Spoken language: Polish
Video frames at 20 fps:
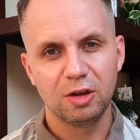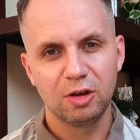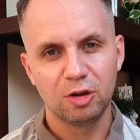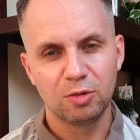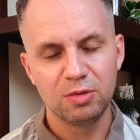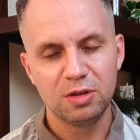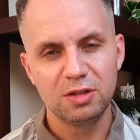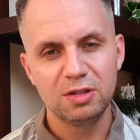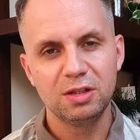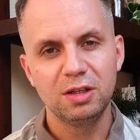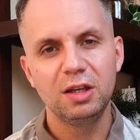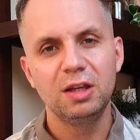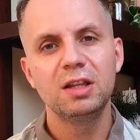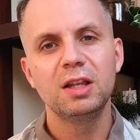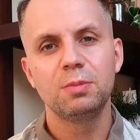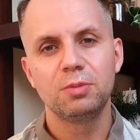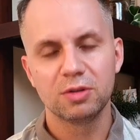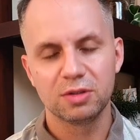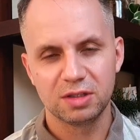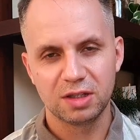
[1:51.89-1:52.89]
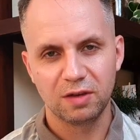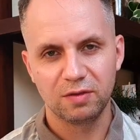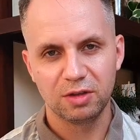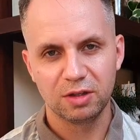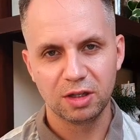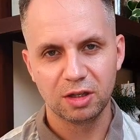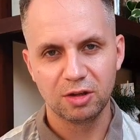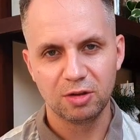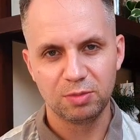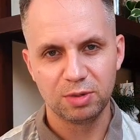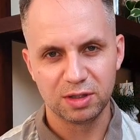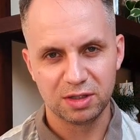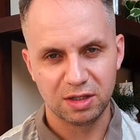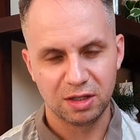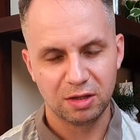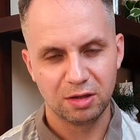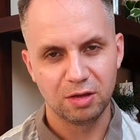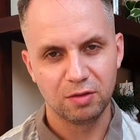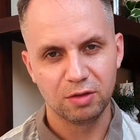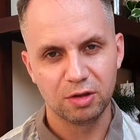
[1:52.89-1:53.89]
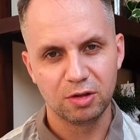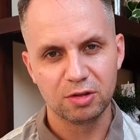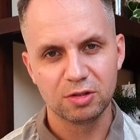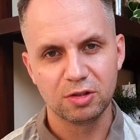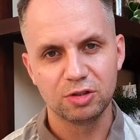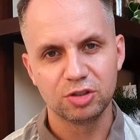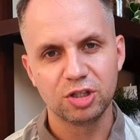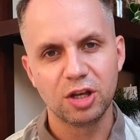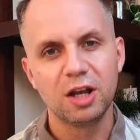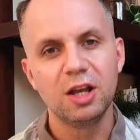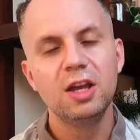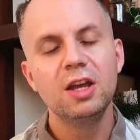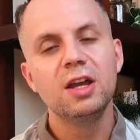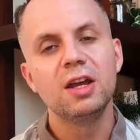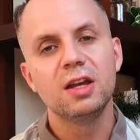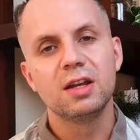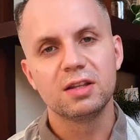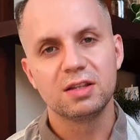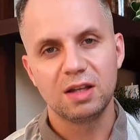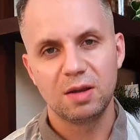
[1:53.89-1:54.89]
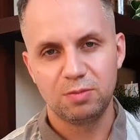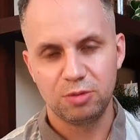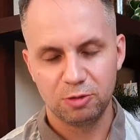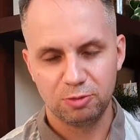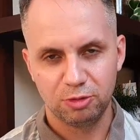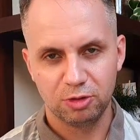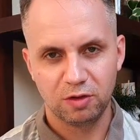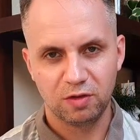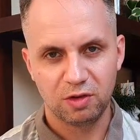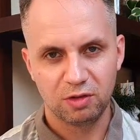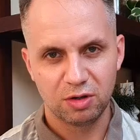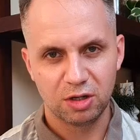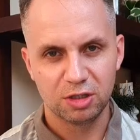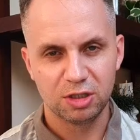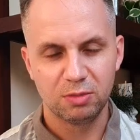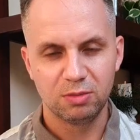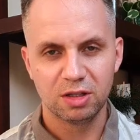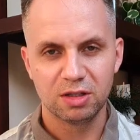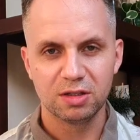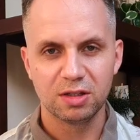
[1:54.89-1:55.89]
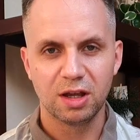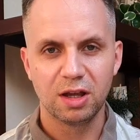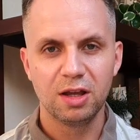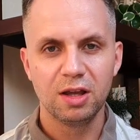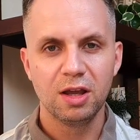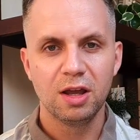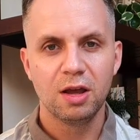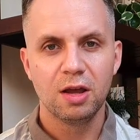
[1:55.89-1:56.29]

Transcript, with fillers: komisji i na podstawie tego prezydent Nowego Sącza zaproponował Radzie Miasta